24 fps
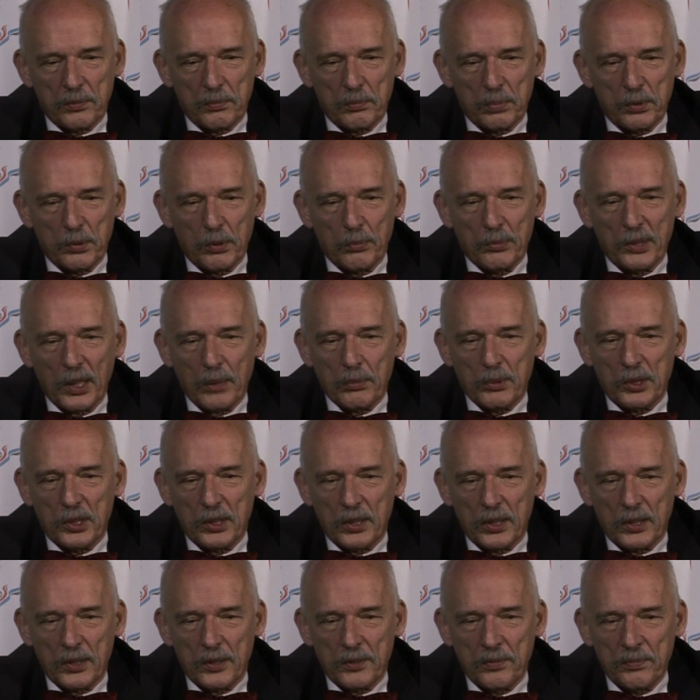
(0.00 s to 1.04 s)
przypominam,
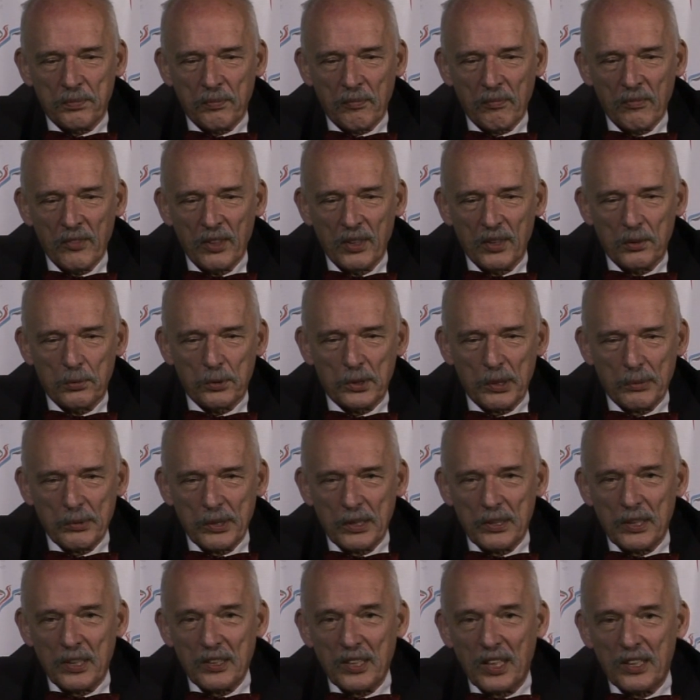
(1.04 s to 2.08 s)
że
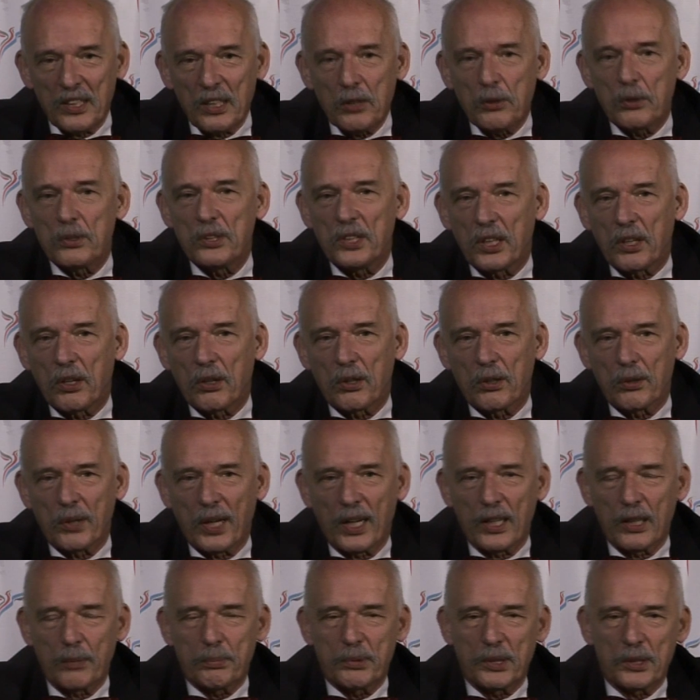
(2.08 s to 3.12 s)
przynajmniej nie, nie tylko Nigro,
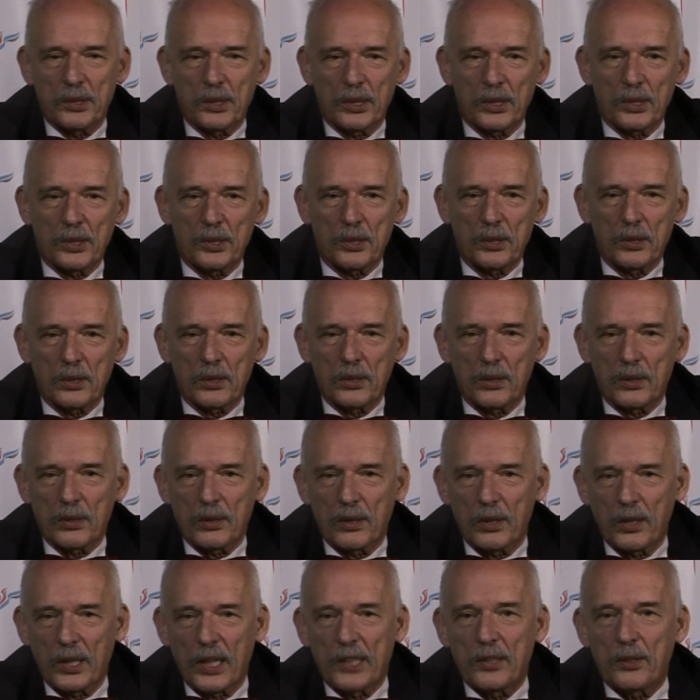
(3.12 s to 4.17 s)
ale przecież
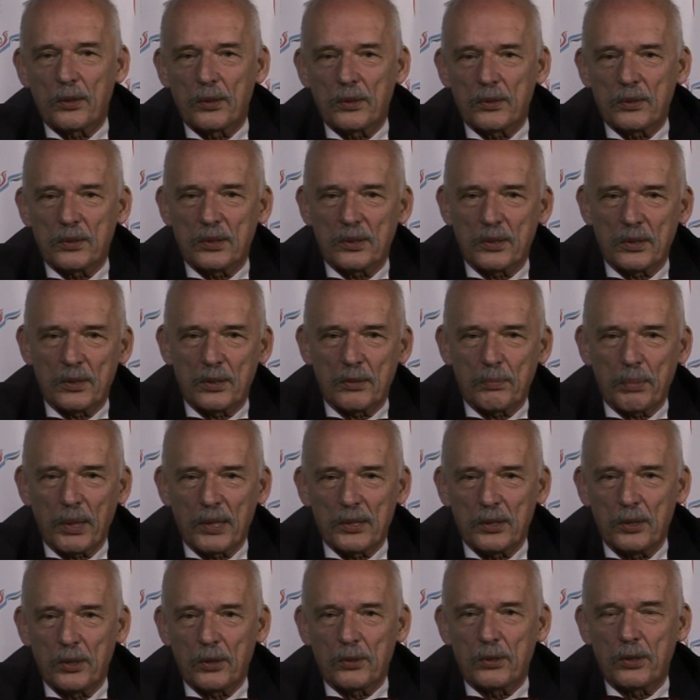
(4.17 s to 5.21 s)
Lennon i
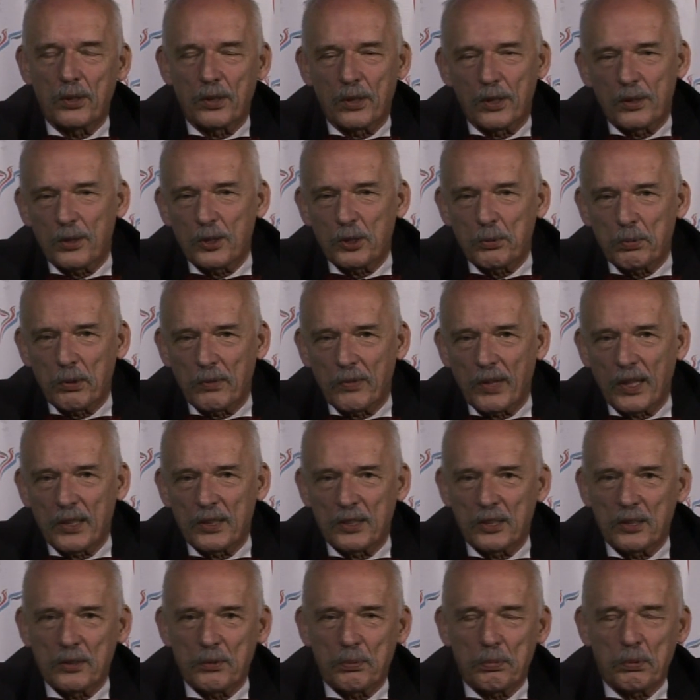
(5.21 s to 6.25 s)
pani Joko Ono
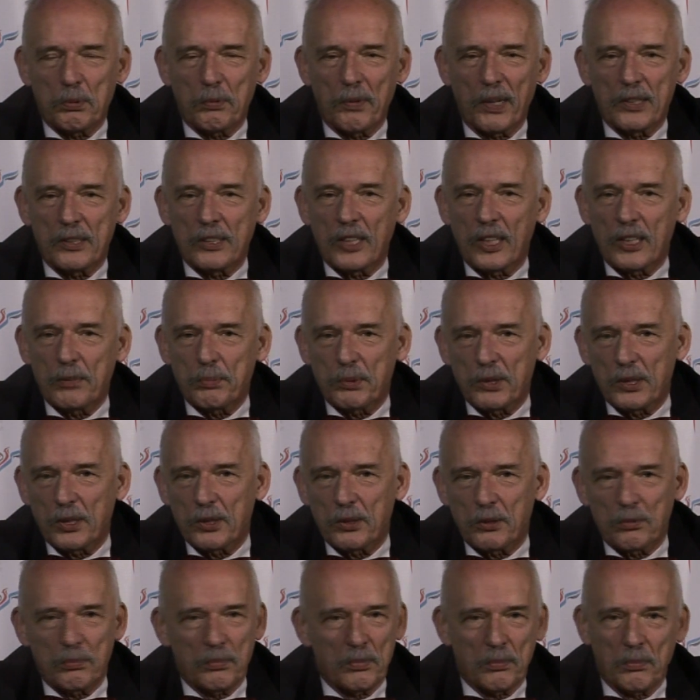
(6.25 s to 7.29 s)
śpiewali, śpiewali na, przecież